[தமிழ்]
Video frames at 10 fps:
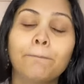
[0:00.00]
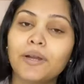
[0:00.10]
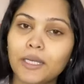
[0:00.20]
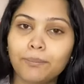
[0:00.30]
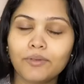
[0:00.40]

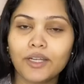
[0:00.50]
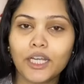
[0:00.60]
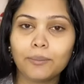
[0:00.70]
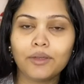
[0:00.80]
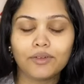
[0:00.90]
பட் இப்போ
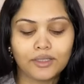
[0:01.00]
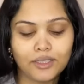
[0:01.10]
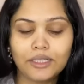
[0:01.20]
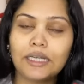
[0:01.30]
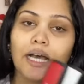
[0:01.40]
வரைக்குமே
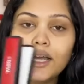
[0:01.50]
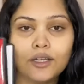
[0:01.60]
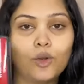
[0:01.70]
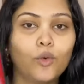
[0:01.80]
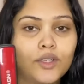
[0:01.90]
வந்து நான்
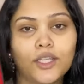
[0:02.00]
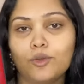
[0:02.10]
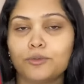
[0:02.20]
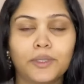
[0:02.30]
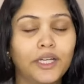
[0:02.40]
நோவா தான்
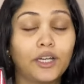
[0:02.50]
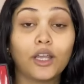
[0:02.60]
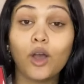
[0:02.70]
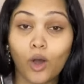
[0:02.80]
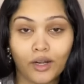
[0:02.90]
யூஸ் பண்ணிட்டு
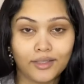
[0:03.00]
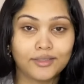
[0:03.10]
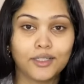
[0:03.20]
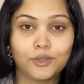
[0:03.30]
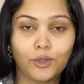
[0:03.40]
இருக்கேன்
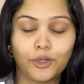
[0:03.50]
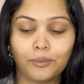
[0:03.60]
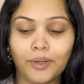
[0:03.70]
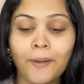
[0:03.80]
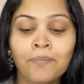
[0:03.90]
ஹானஸ்டாக
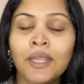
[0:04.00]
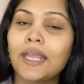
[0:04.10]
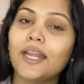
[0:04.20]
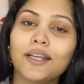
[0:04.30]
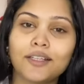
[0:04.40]
சொல்லணும்னா
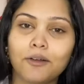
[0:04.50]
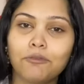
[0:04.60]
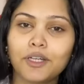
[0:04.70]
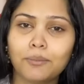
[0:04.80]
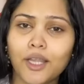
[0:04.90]
எனக்கு அது
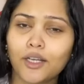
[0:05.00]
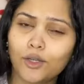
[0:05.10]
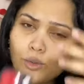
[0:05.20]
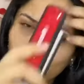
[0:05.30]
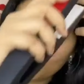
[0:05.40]
கம்ஃபர்டபுளாக
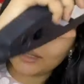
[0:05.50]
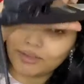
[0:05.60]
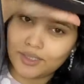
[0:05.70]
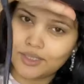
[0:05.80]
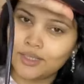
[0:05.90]
இருக்குது ரொம்ப நான்
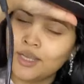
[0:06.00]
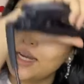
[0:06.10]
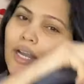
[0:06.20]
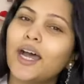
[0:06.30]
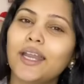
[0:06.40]
வந்து
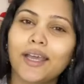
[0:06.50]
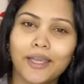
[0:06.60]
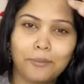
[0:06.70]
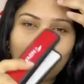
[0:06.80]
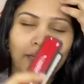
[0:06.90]
நானே
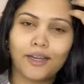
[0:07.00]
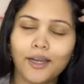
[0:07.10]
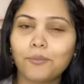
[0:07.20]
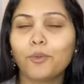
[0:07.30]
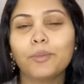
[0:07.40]
அயன்
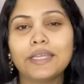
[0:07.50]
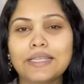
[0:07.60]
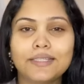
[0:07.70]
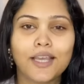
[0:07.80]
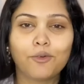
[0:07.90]
பண்ணிக்கலாம் ரொம்ப
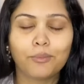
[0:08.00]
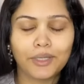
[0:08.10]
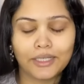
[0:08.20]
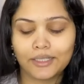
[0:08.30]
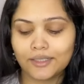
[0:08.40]
ஈஸியாகவும்
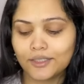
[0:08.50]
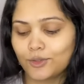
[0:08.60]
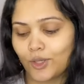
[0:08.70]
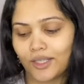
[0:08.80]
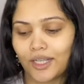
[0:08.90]
இருக்குது
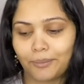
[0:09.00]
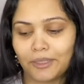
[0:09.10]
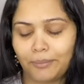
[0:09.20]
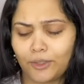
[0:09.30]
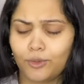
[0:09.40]
ஸோ அதனால் அதை
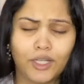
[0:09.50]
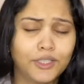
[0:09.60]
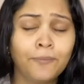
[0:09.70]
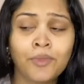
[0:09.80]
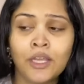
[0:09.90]
பற்றி பேச
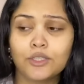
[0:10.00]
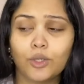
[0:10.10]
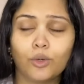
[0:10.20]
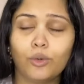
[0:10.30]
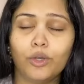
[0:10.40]
நினச்சேன் ஸோ
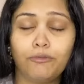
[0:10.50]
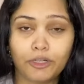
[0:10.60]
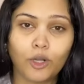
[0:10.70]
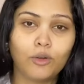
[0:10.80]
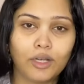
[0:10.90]
இஃப்
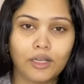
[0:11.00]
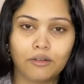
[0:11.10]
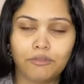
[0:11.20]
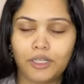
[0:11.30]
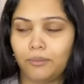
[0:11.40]
அட் ஆல் உங்களுக்கு
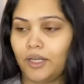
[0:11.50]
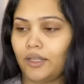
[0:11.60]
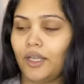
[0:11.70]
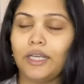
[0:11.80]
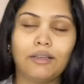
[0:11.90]
கம்ஃபர்டபுளாக
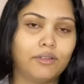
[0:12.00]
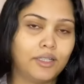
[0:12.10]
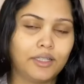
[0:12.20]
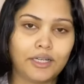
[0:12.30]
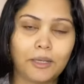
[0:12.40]
இருந்தால் நீங்கள்
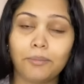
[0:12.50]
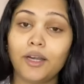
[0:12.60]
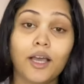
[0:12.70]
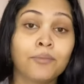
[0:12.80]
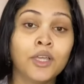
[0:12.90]
வந்து இதை ட்ரை
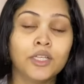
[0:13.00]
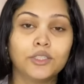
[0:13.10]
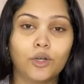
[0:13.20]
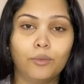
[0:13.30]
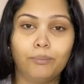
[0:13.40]
பண்ணலாம் ஸோ